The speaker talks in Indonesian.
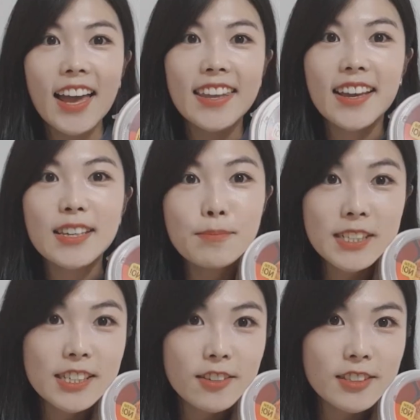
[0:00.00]
Ya,
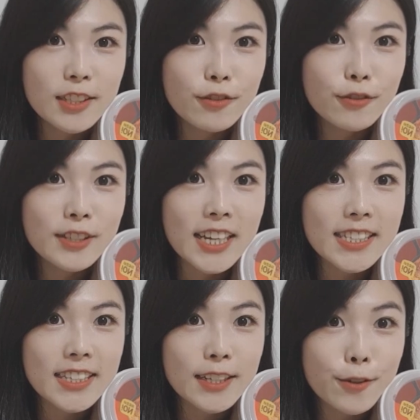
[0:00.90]
kimchi kimchijeon itu
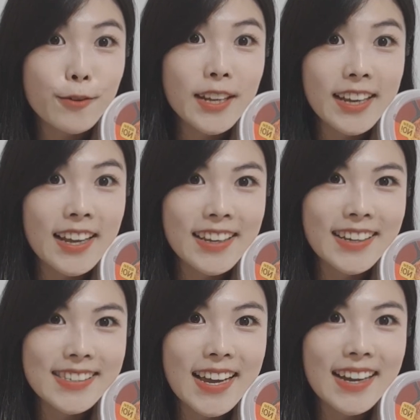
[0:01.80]
jajanan Korea yang
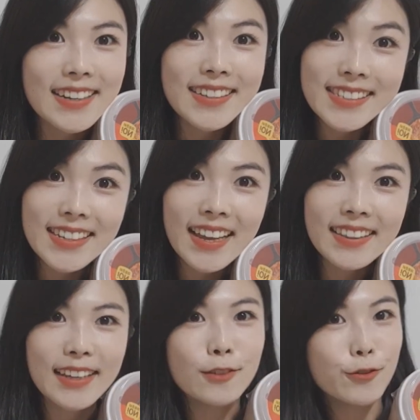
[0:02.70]
sangat
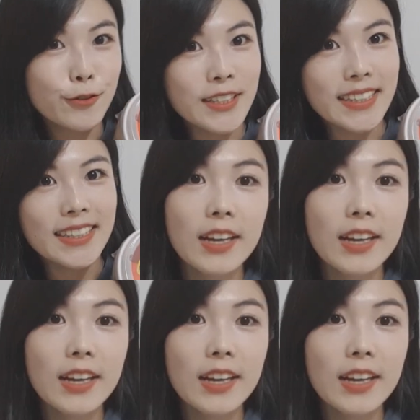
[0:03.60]
lezat dan gurih.